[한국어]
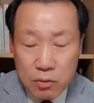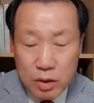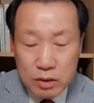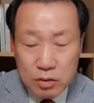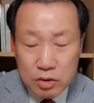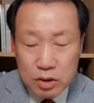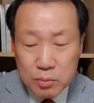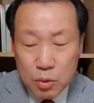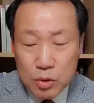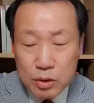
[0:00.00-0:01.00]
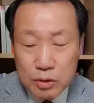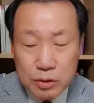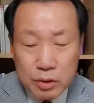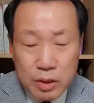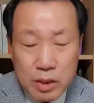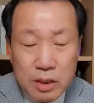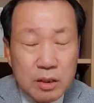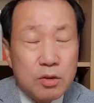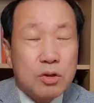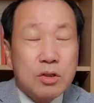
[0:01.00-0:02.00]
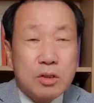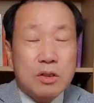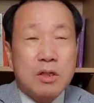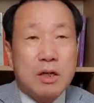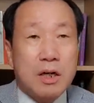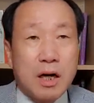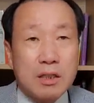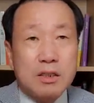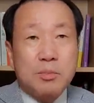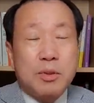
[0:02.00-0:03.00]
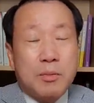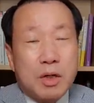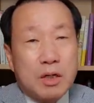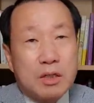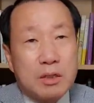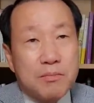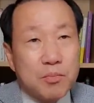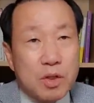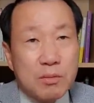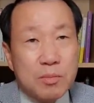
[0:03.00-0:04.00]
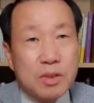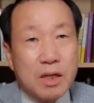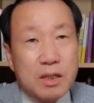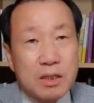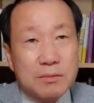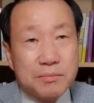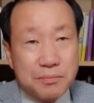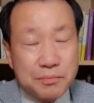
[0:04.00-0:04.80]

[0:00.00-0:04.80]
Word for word: 화성 15형은요, 그 ICBM, 그러니까 그 미사일을